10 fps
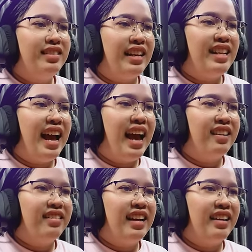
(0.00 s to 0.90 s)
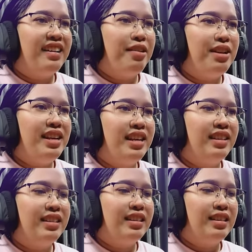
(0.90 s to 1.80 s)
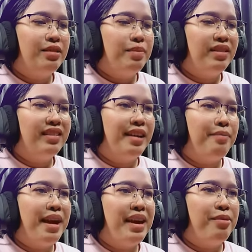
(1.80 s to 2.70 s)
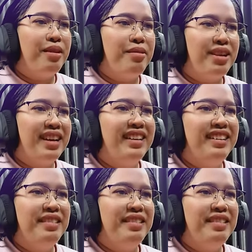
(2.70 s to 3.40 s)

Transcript: สัญญาณเสียงที่เราได้ยินเป็นเสียงแม่ของเราเนี่ย